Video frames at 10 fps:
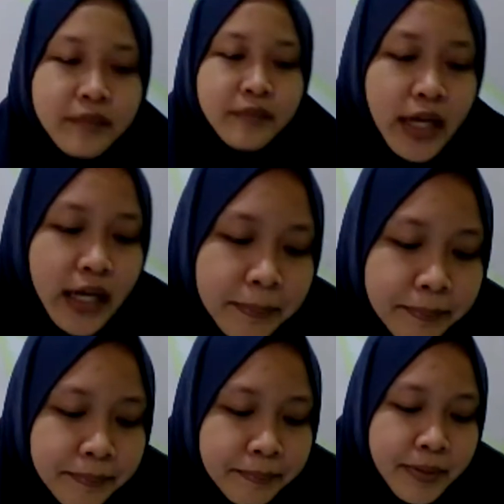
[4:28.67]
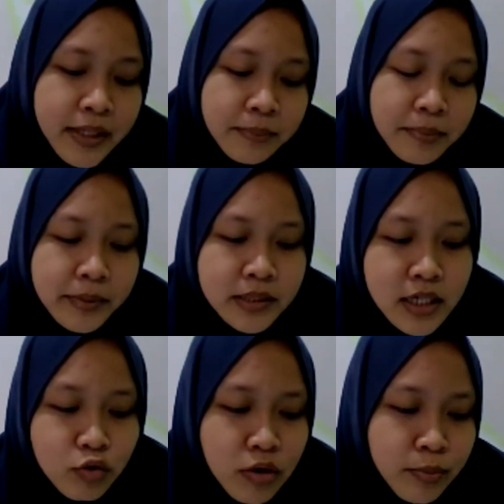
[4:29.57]
Oke, pada
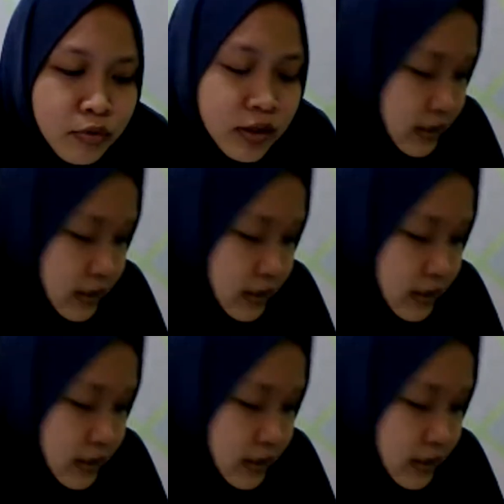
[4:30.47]
pembelajaran 20 ke